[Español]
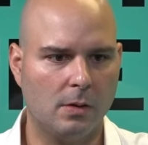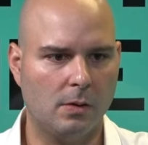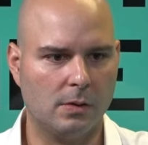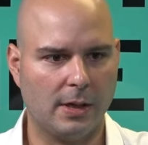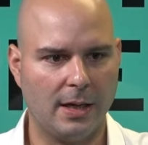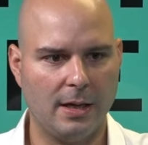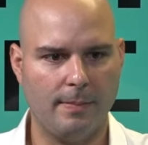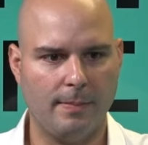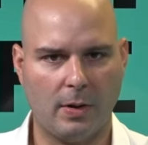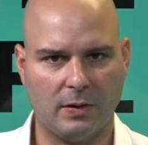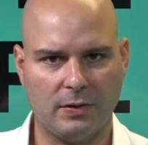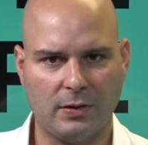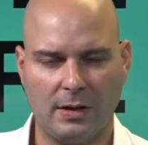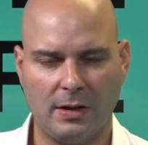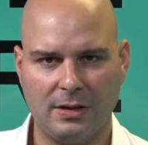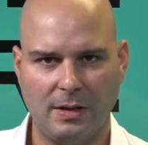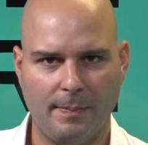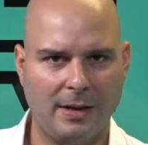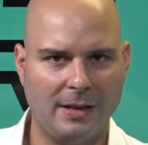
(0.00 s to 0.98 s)
¿Ok? Por eso
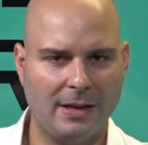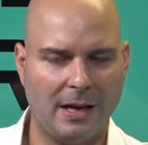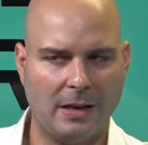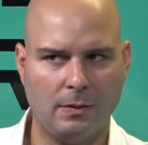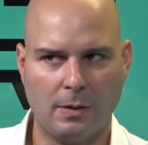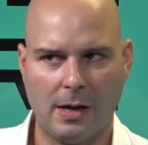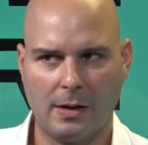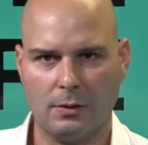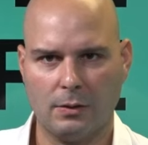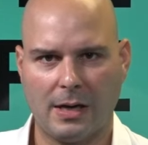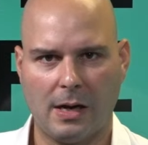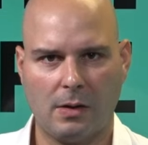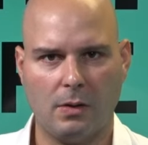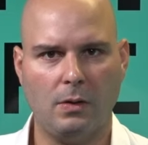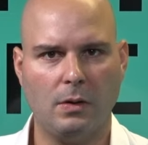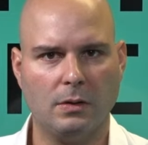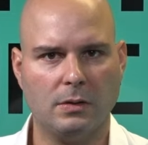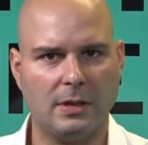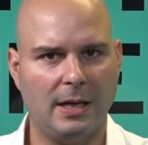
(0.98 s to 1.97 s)
que estoy vendiendo una que otra
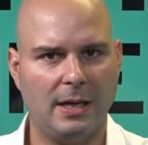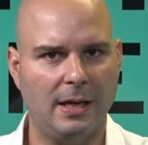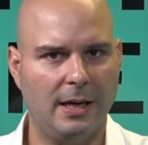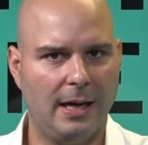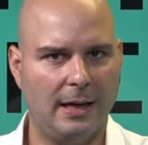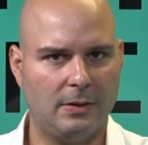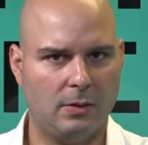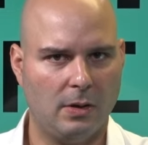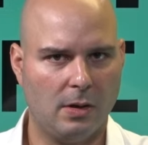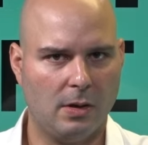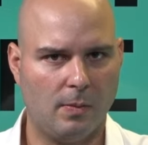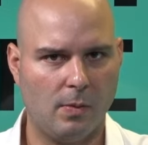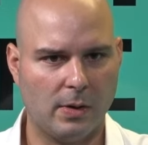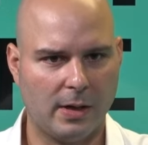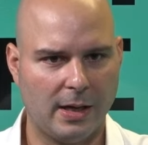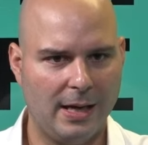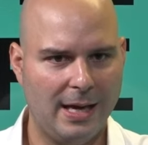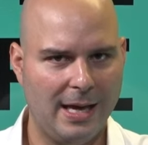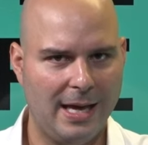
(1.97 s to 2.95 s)
cosa, estoy
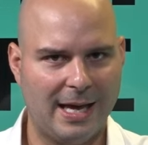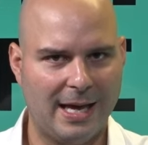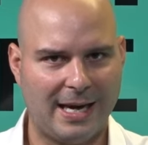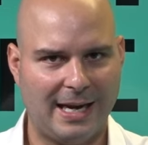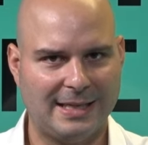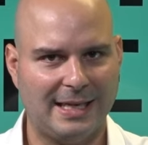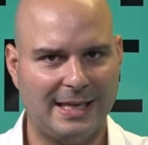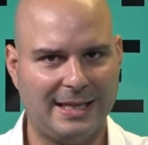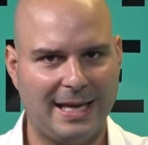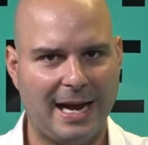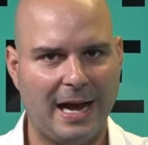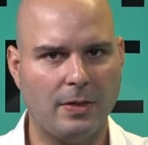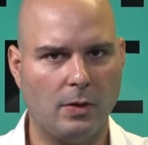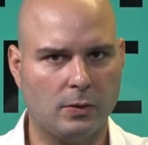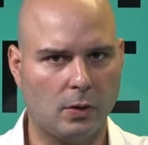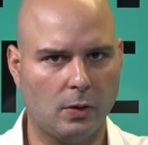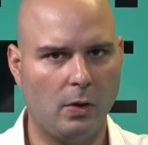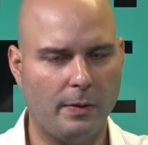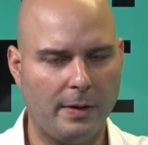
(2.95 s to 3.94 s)
como que
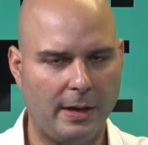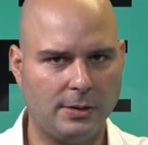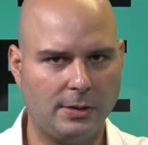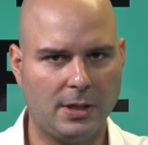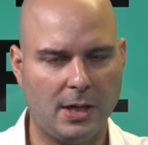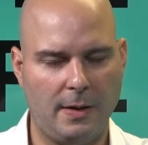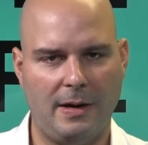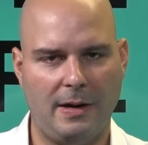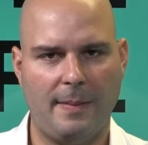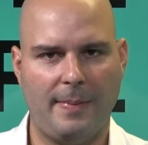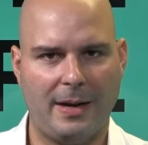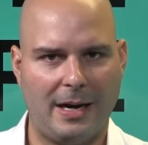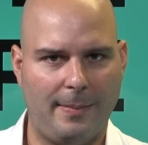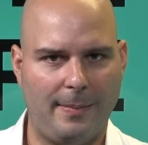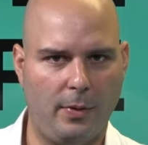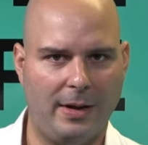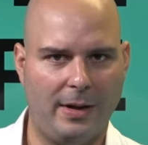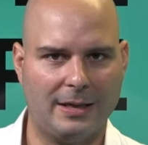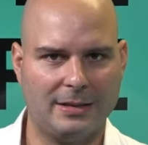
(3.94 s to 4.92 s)
reseteando todo bien chévere
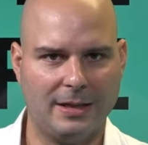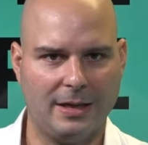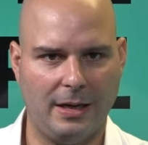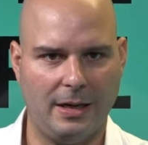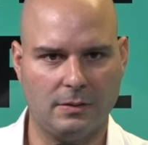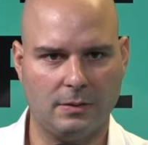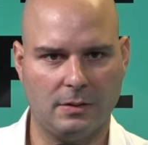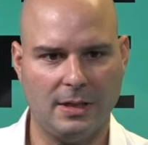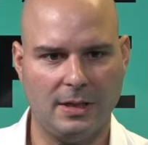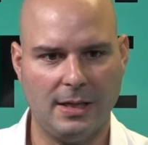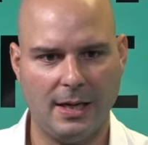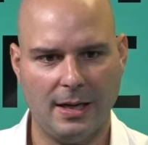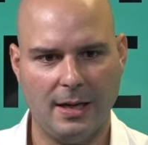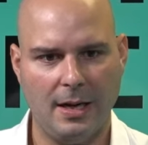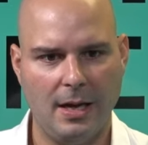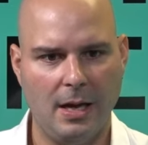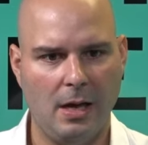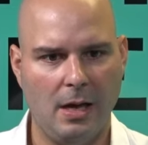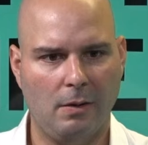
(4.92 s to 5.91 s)
para poder hacer eso. Así
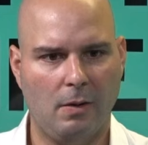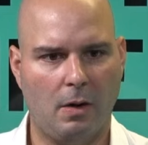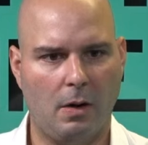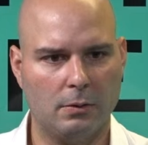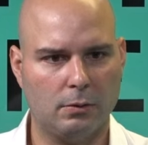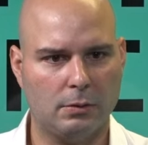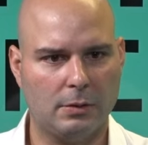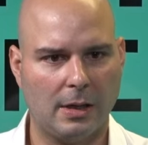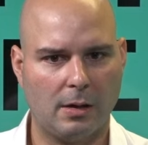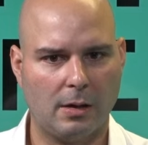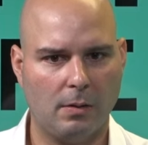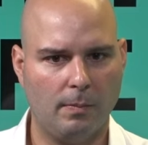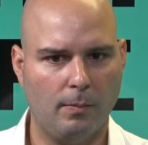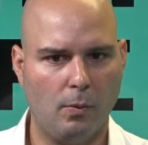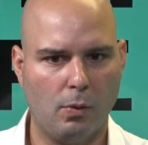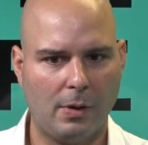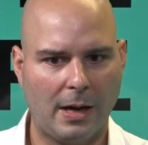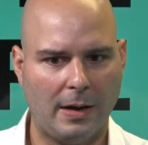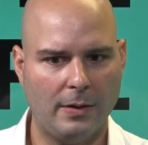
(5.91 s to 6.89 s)
que cuando tú estás
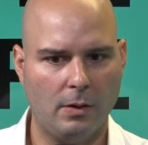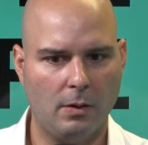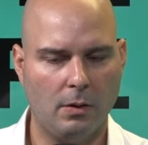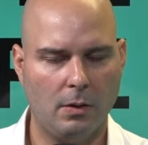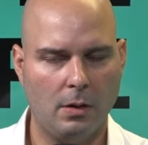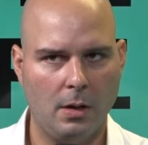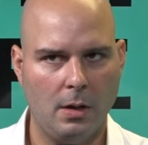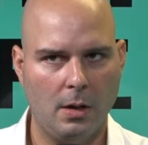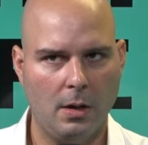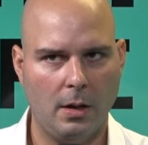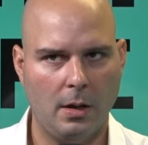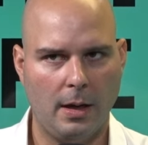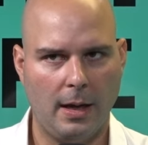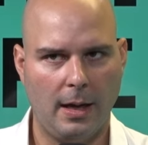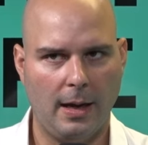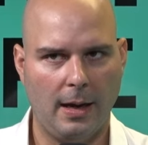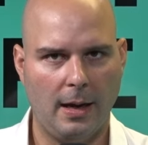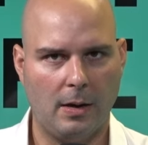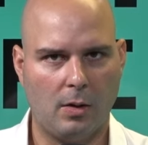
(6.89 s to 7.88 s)
buscando
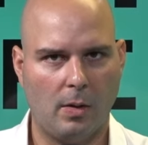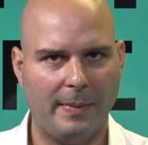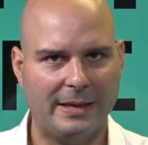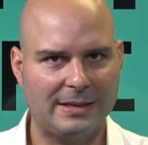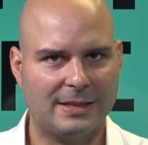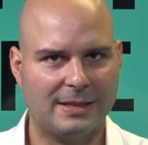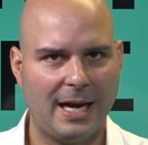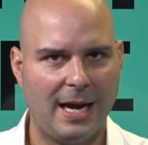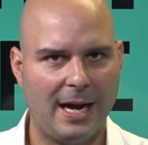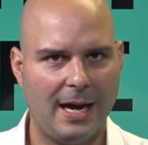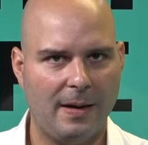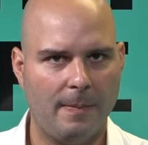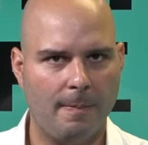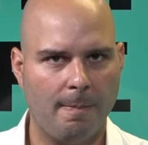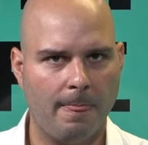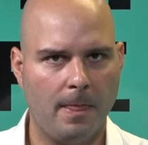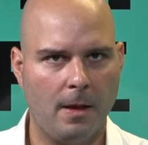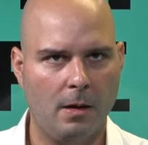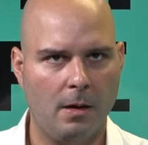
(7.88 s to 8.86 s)
eh,
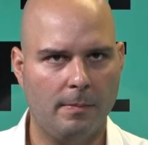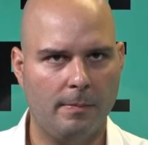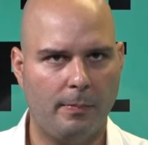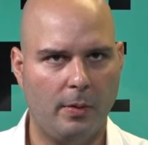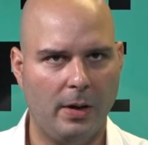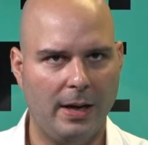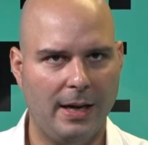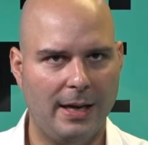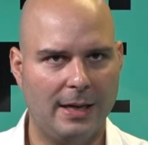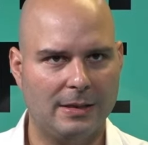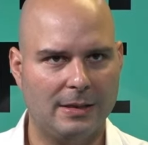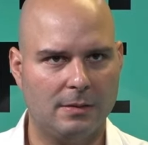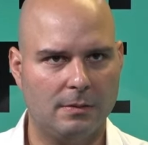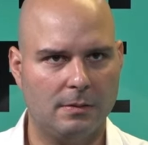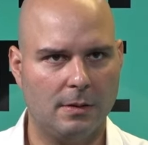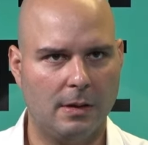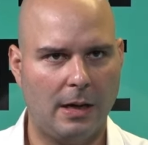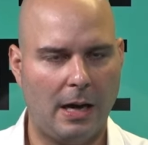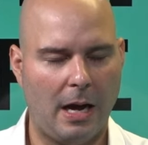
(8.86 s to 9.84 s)
comenzar,
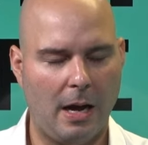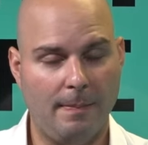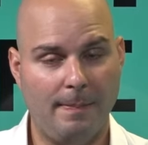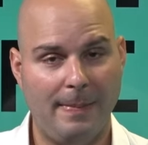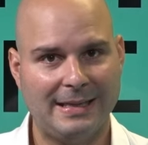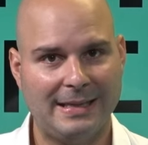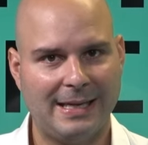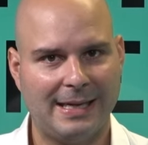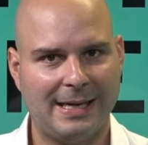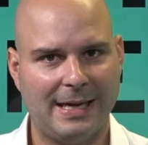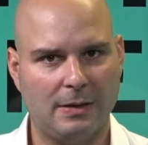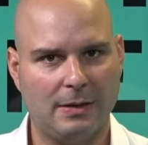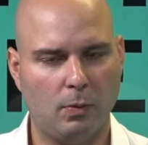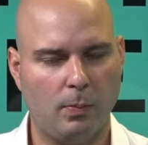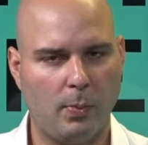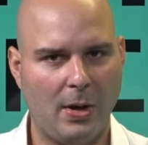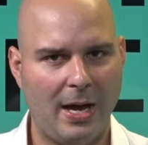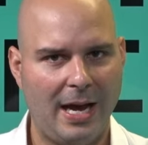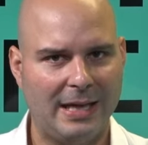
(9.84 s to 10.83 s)
pues hay veces que
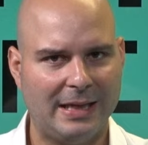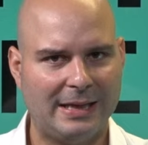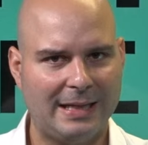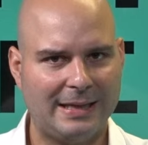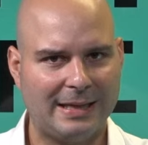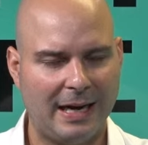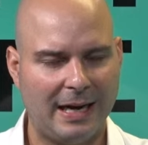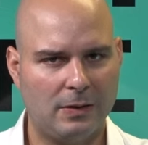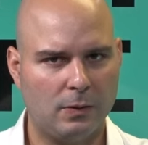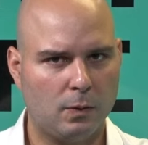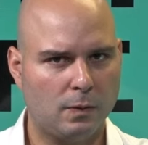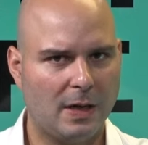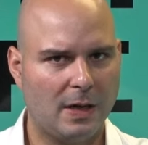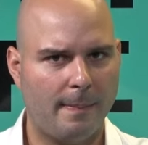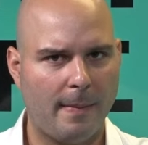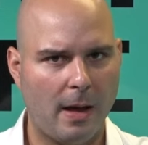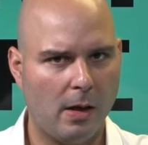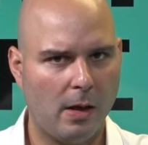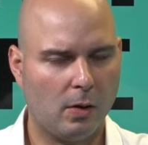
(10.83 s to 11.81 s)
tú puedes estar tan
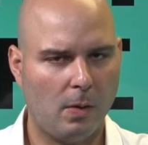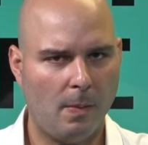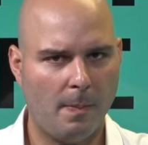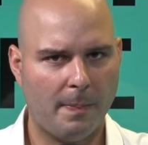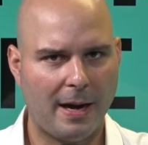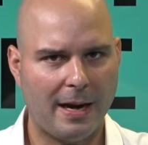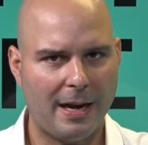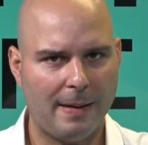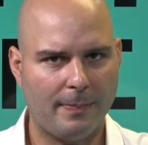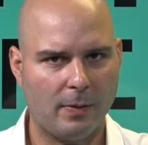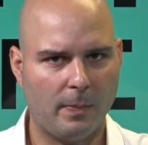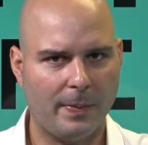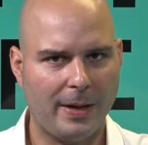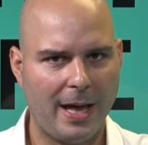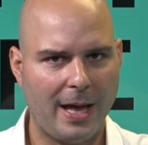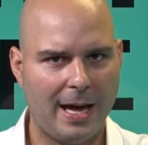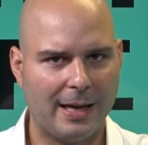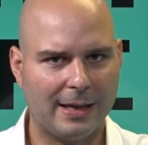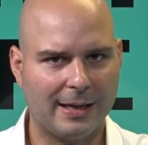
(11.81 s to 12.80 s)
entusiasmado en comprar la
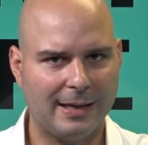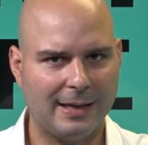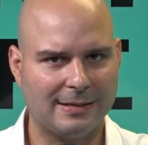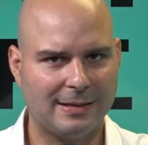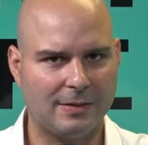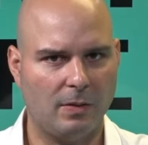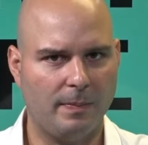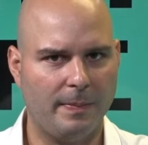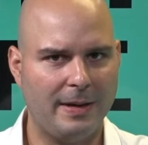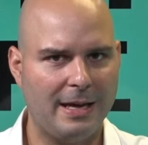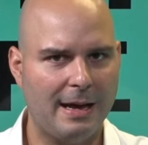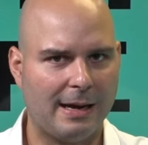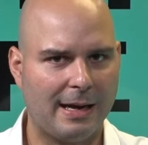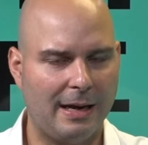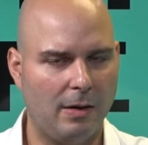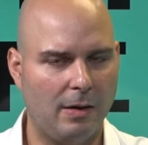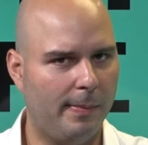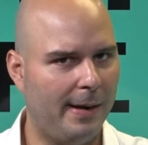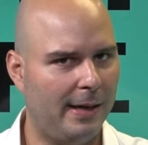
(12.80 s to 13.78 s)
propiedad que se te olvida
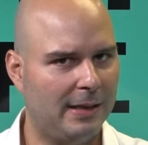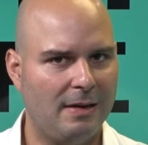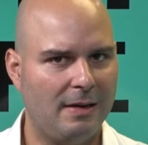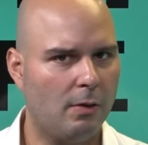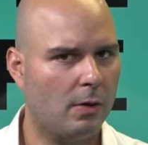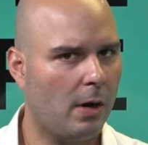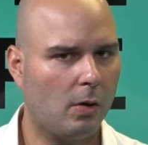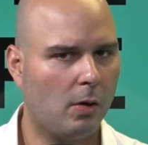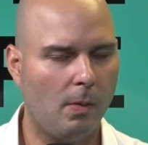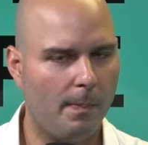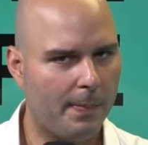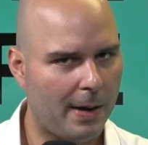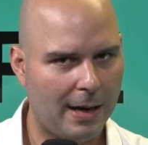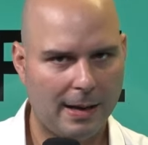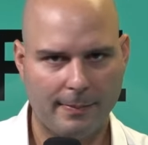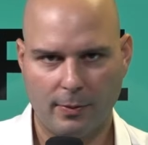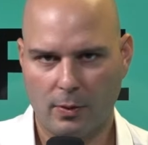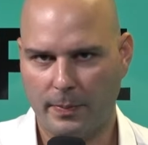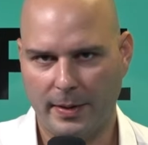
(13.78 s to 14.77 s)
que el objetivo no es
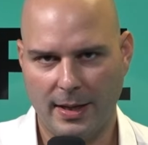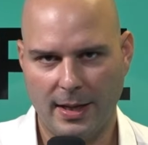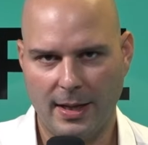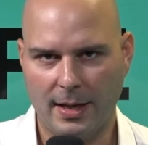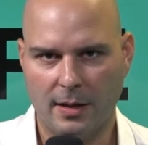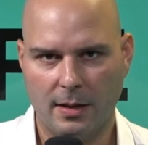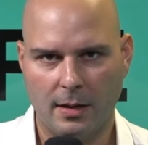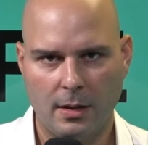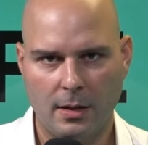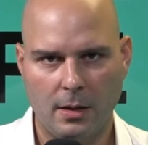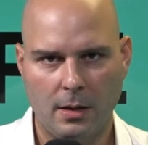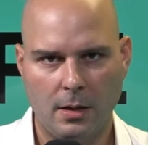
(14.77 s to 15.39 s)
comprar la propiedad.